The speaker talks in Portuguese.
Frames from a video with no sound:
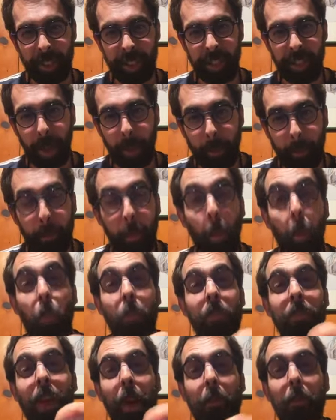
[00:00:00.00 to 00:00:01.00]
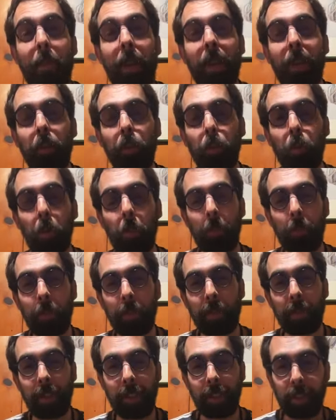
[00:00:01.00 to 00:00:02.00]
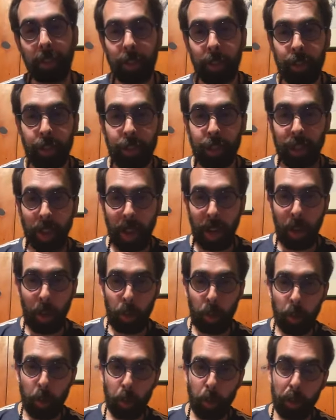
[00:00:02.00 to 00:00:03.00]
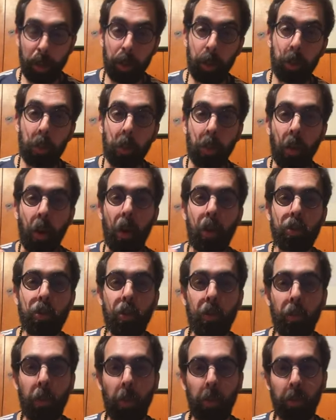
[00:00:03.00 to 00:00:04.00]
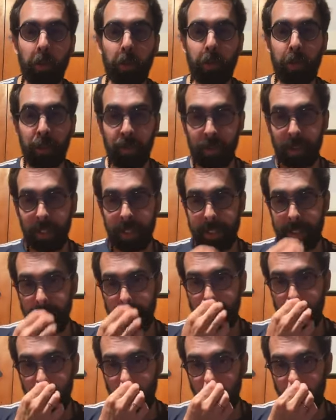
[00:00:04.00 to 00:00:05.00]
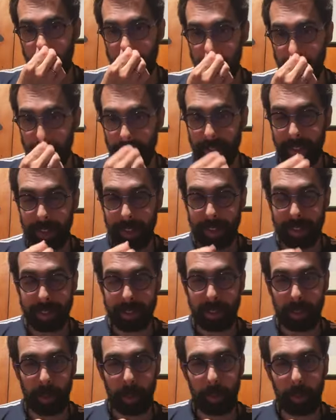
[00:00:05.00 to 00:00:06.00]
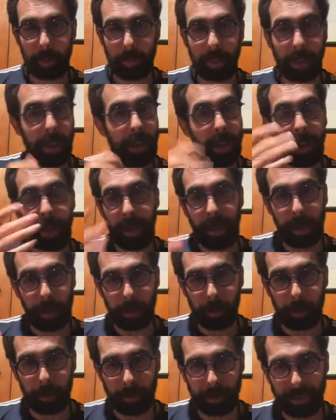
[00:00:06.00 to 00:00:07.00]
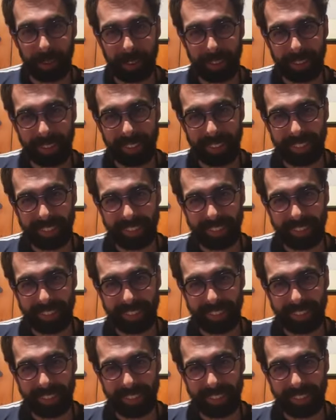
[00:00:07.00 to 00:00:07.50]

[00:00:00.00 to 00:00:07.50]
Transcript: de apontamento de algo que no nosso ponto de vista, na nossa avaliação, está errado, está